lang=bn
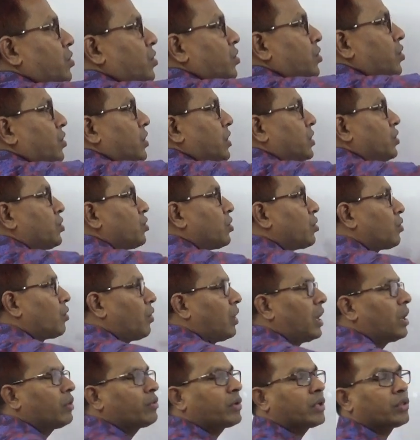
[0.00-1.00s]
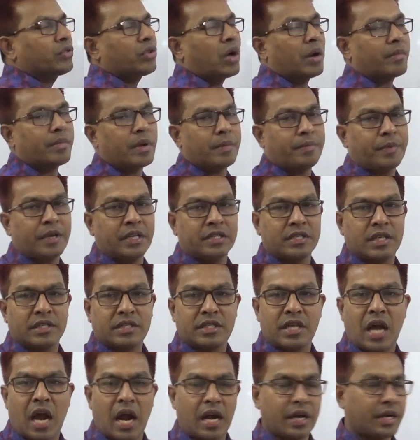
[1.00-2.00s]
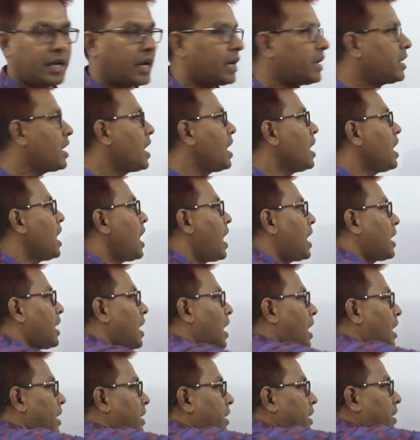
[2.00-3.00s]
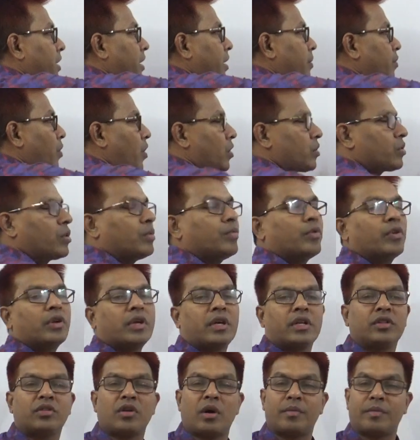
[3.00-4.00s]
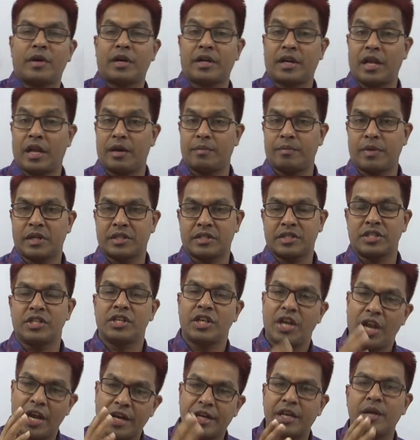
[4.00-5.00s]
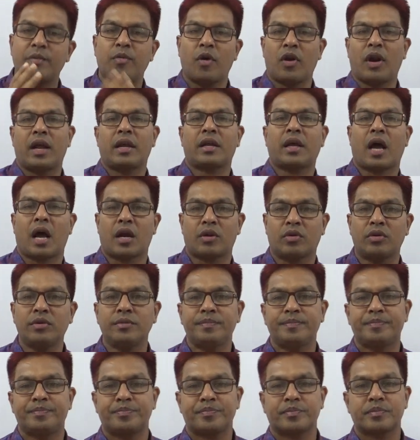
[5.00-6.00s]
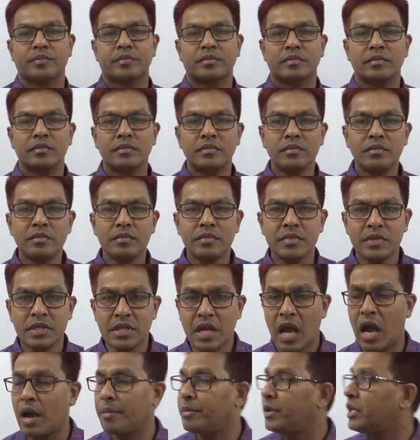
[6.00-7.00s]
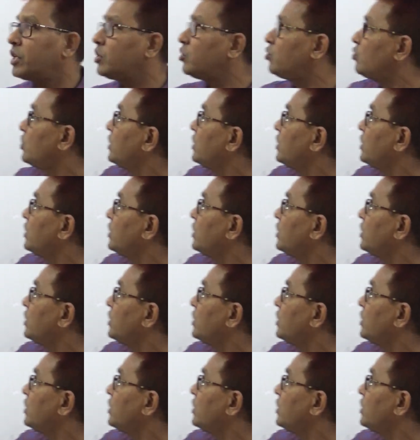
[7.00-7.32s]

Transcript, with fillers: চৌষট্টি যোগ করলেও কিন্তু আমরা পেয়ে যাচ্ছি হান্ড্রেড আর হান্ড্রেডের বর্গমূল কিন্তু আমরা টেন পাচ্ছি এটি বলার কারণ আমি কিন্তু